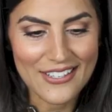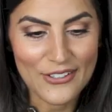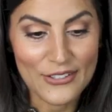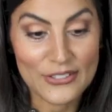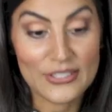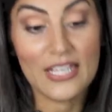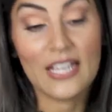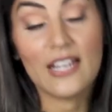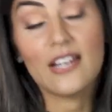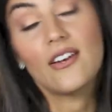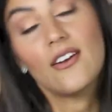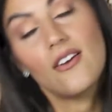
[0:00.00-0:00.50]
o
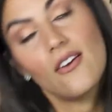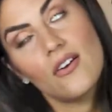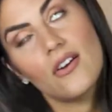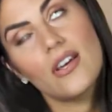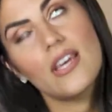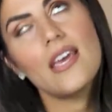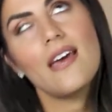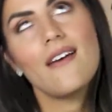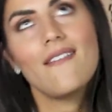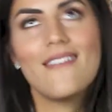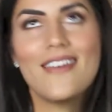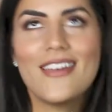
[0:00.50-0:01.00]

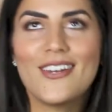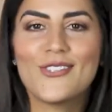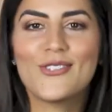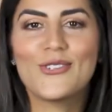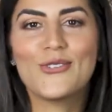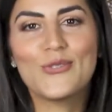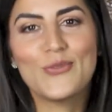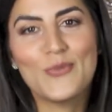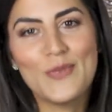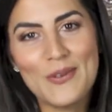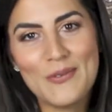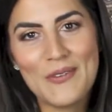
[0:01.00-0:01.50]
tecnología
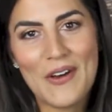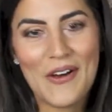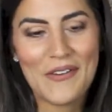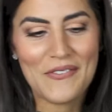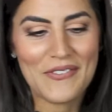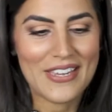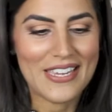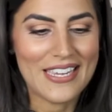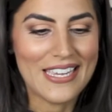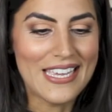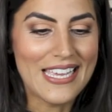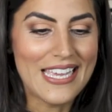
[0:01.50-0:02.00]
versus mi
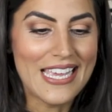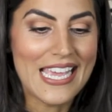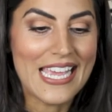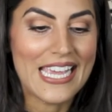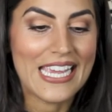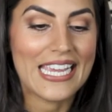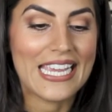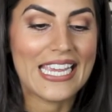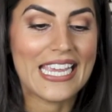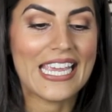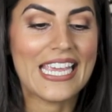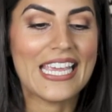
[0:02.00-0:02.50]
mami,
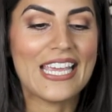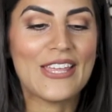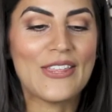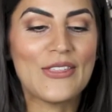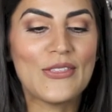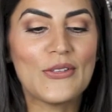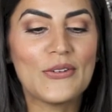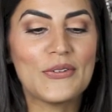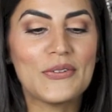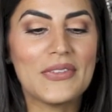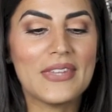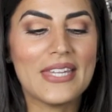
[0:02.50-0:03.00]
que es
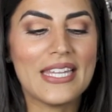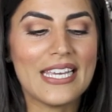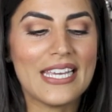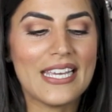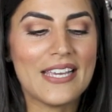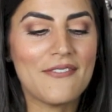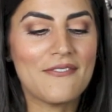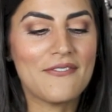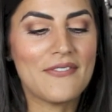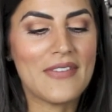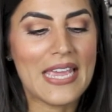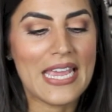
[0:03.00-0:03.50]

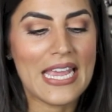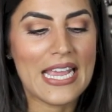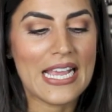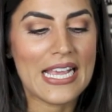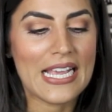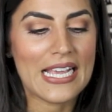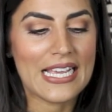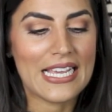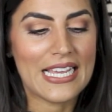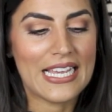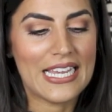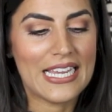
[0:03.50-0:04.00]
donde
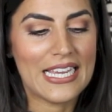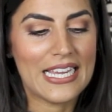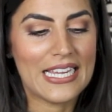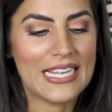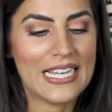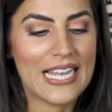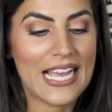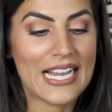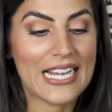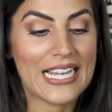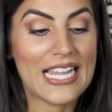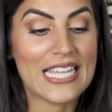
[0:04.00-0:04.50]
ven eh,
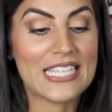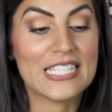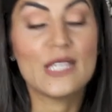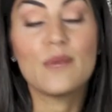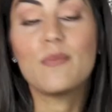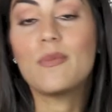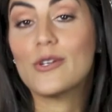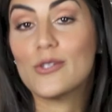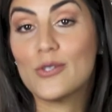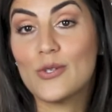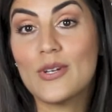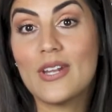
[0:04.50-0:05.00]
la clase
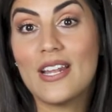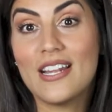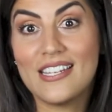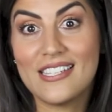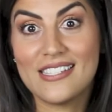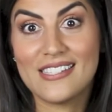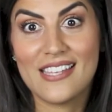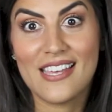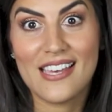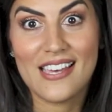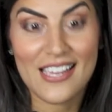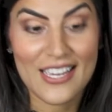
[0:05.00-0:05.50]

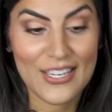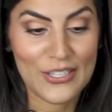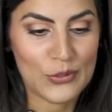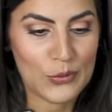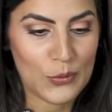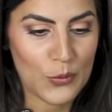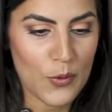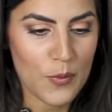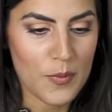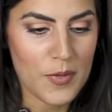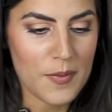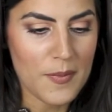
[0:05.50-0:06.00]
personalizada que
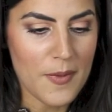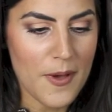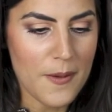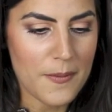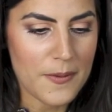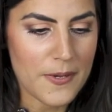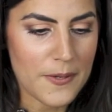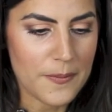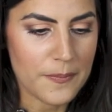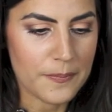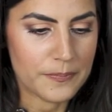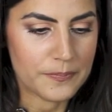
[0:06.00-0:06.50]
tuvo mi
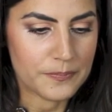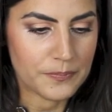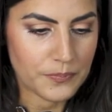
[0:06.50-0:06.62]
mami.